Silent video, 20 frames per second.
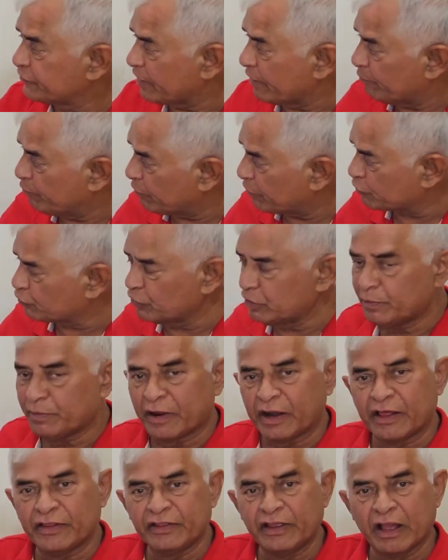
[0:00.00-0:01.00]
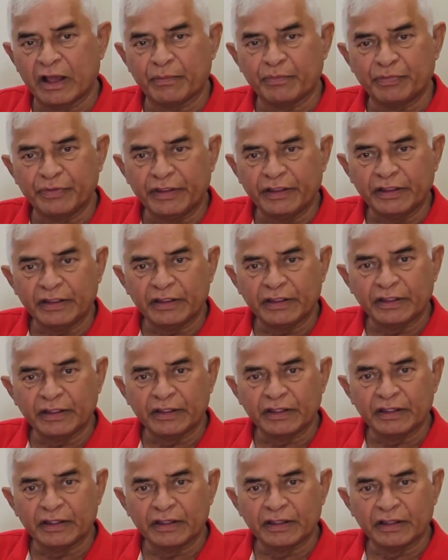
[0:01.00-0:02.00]
चैम्बर तो नहीं बना दिया आपने
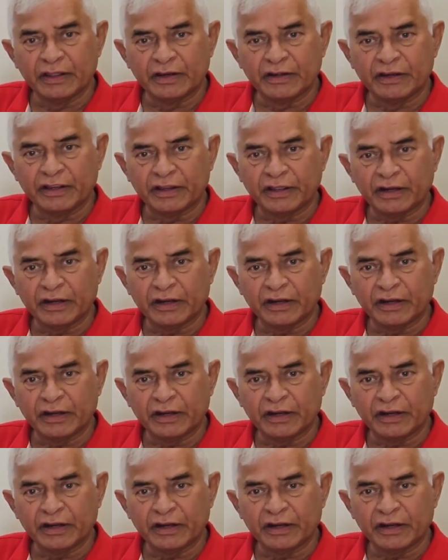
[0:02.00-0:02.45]
ठीक